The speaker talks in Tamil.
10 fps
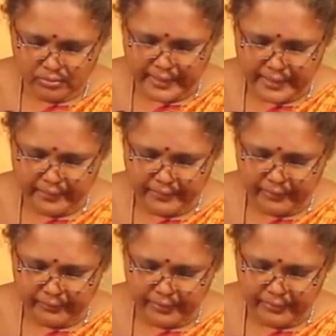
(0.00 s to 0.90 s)
நிறையா
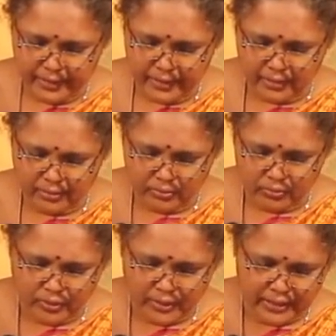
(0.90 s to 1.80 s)
விட வேண்டியதாக இருக்கும்
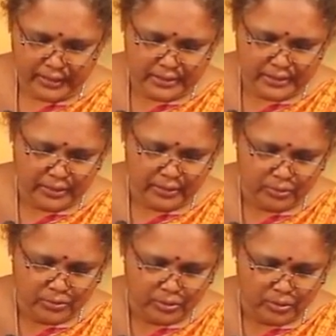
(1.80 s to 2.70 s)
உருக்கி இருந்துச்சுன்னா இன்னும்
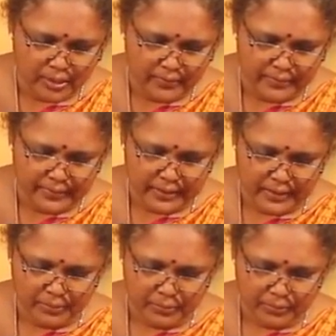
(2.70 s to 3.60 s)
கொஞ்சம் குறைவாக விட்டாலே
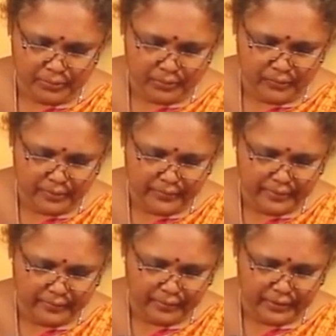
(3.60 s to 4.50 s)
போதும் இவ்வளோ
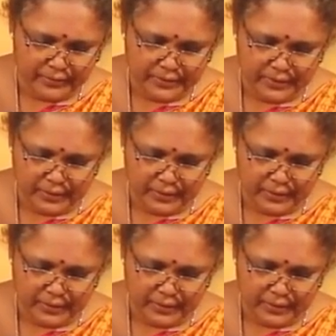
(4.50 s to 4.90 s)
விடணுங்கிற அவசியம்